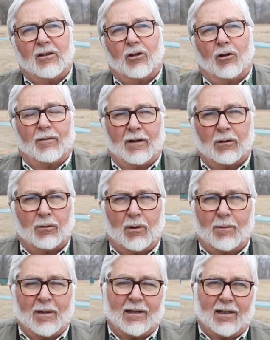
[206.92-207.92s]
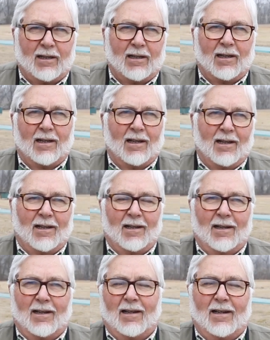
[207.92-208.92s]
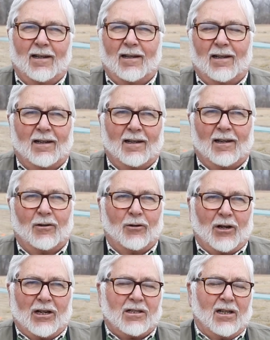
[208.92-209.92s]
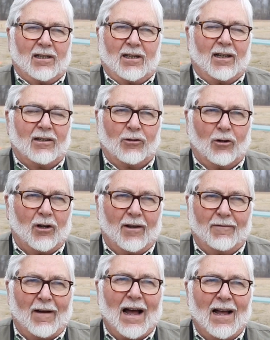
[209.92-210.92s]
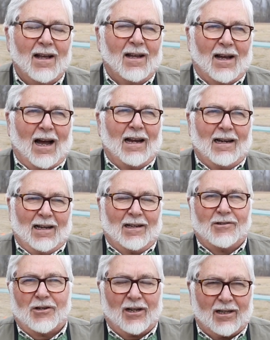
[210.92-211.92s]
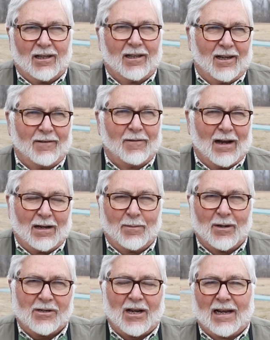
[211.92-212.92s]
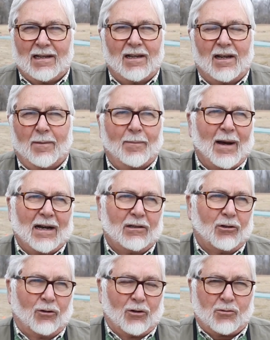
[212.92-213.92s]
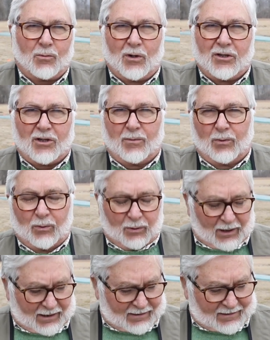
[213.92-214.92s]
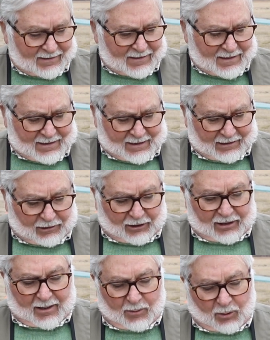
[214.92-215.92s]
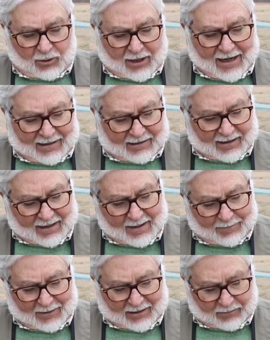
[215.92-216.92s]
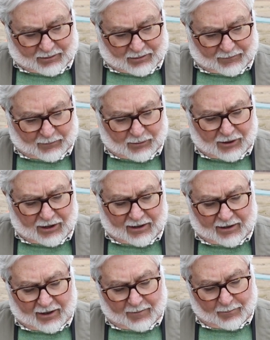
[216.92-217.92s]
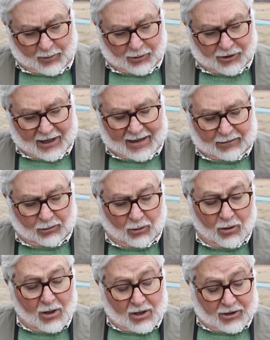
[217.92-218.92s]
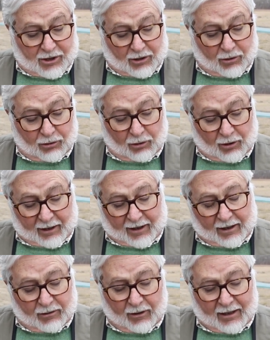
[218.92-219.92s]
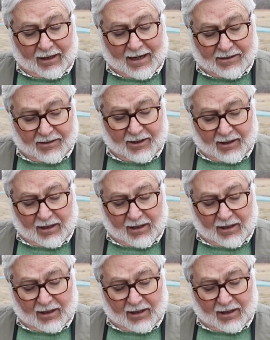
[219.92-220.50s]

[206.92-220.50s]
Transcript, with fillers: dove naturalmente eh, l'agonista, il tiratore, va alla ricerca dei vari bersagli che partono a sua insaputa. Allora diamo un'occhiata rapida a questo fucile che è impostato secondo le regole classiche